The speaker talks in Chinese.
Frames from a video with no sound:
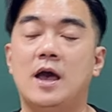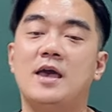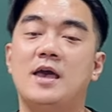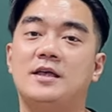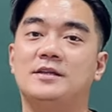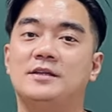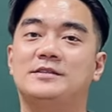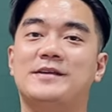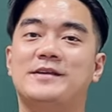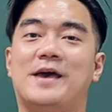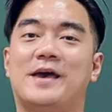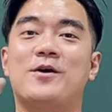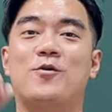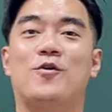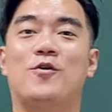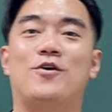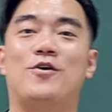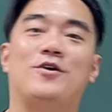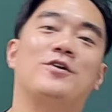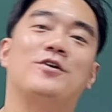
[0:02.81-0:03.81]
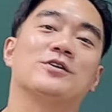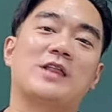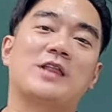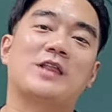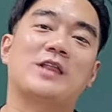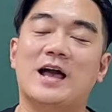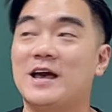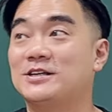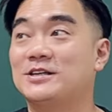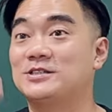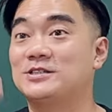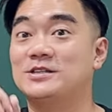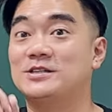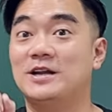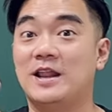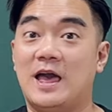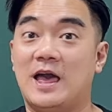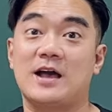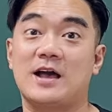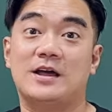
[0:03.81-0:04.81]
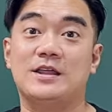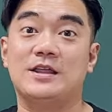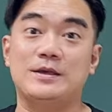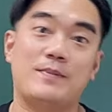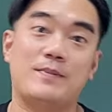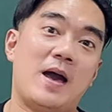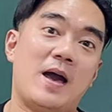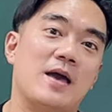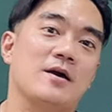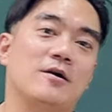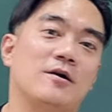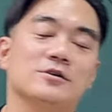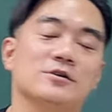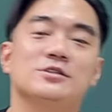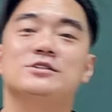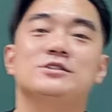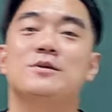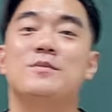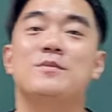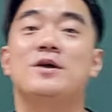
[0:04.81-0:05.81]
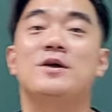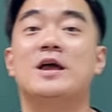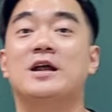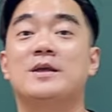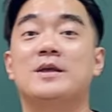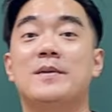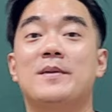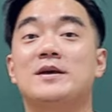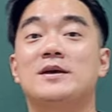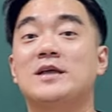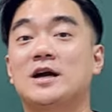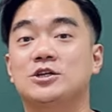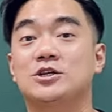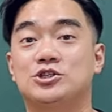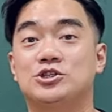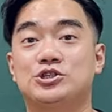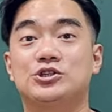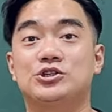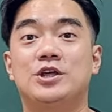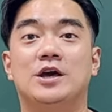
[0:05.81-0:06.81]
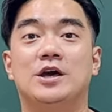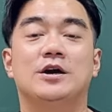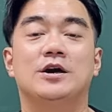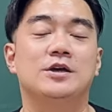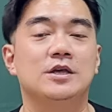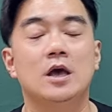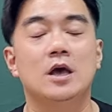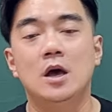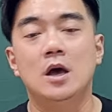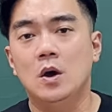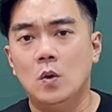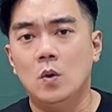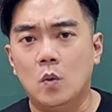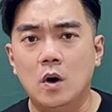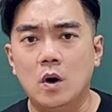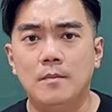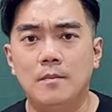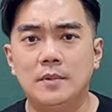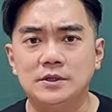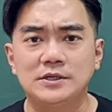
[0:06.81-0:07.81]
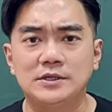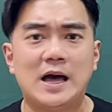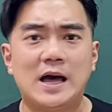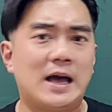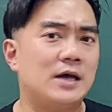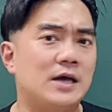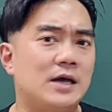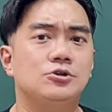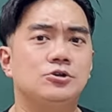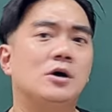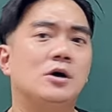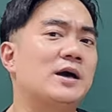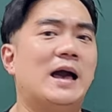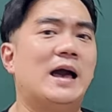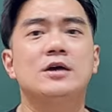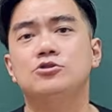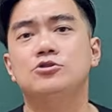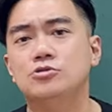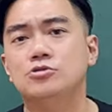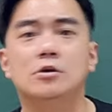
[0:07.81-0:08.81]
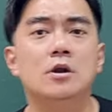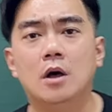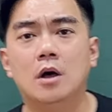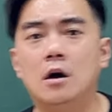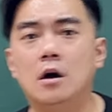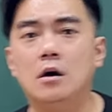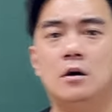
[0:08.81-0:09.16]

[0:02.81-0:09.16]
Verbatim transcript: 哎，再过大概是两个礼拜，好，其实也没有两个礼拜，大概十天而已，我们大概就要开学咯。